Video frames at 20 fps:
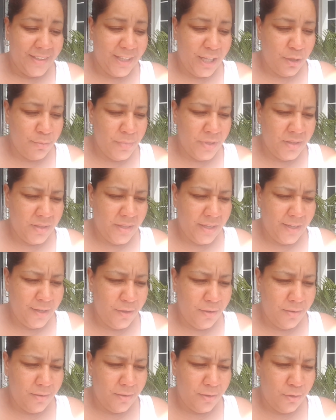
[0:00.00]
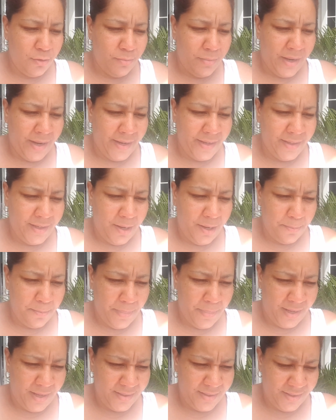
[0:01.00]
También tengo Omaira
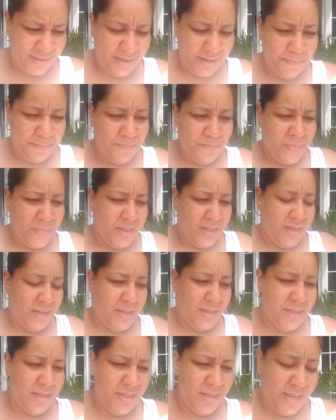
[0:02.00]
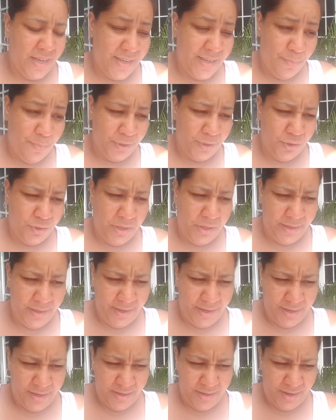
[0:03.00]
Vázquez y ella es
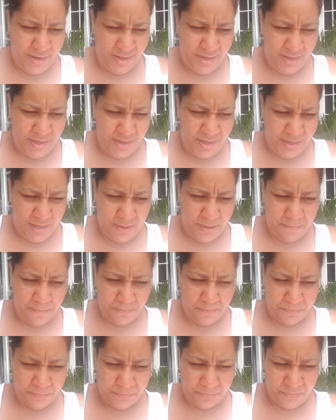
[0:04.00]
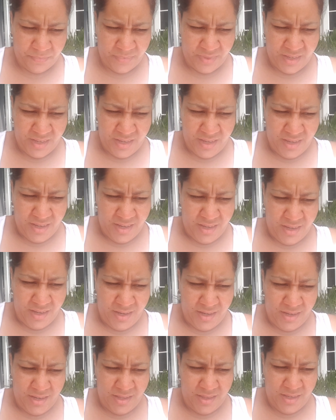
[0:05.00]
puertorriqueña y,
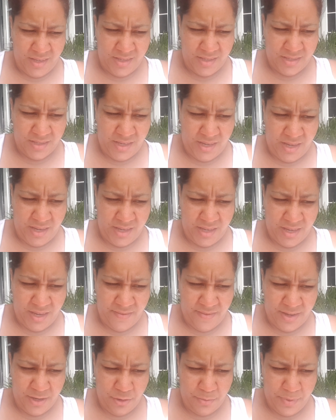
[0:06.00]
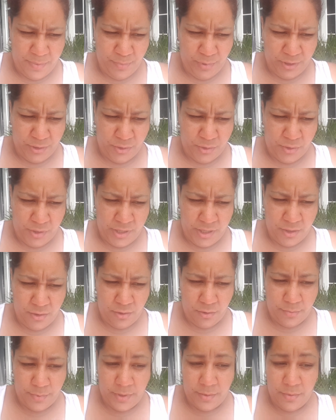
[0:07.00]
y dice que bello mi Puerto
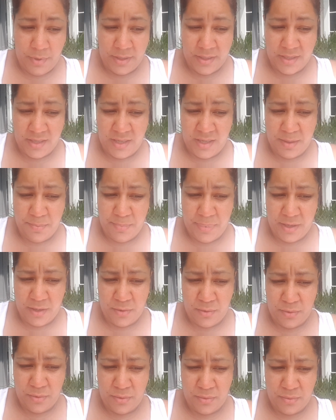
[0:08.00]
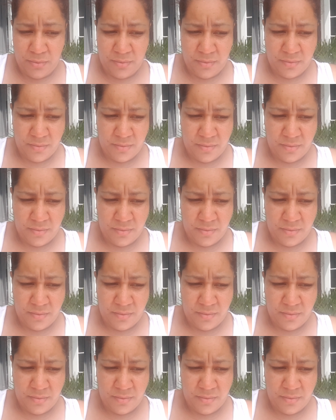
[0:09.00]
Rico, vivo aquí, pero